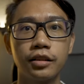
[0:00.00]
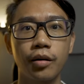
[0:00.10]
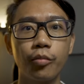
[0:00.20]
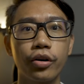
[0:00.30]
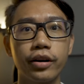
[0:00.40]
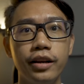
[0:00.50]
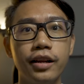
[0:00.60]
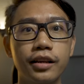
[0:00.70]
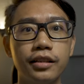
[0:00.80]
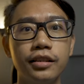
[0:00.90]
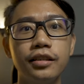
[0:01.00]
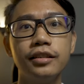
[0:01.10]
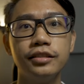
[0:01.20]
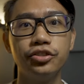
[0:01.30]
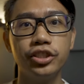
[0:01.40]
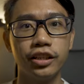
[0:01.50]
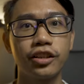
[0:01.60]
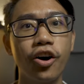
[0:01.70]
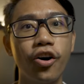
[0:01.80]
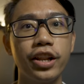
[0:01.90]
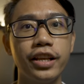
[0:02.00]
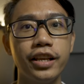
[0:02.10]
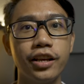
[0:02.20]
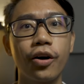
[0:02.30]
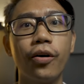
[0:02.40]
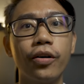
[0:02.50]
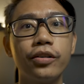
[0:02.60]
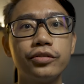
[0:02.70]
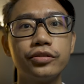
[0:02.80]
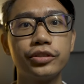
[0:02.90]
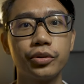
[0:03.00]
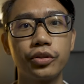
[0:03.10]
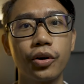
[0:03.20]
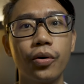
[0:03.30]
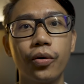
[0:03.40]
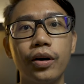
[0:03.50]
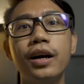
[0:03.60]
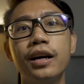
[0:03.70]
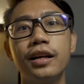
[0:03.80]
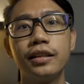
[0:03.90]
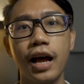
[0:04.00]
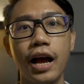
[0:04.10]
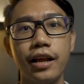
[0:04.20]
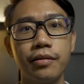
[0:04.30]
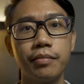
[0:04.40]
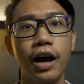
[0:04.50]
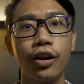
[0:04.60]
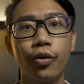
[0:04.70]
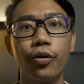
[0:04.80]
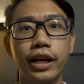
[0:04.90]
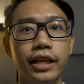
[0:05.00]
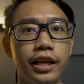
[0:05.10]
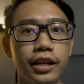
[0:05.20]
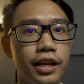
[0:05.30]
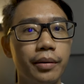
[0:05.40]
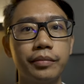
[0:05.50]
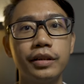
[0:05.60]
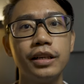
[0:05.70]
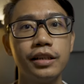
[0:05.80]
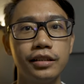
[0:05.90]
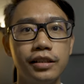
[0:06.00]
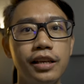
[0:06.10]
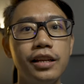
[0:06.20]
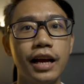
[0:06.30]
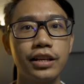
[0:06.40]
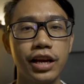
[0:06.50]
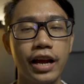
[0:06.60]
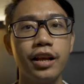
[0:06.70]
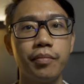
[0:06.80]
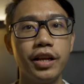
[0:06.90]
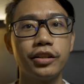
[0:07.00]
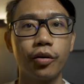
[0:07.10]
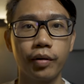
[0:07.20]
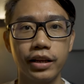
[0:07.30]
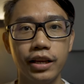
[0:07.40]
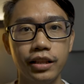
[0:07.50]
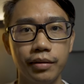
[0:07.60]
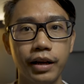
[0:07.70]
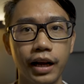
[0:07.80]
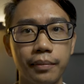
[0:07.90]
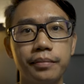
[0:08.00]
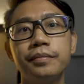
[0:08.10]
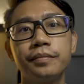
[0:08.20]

ทั้งหมดนี่ก็คือ 7 ข้อดีของซุนโตนายบาโลไทเทเนียมที่น่าใช้ในปี 2020 นะครับ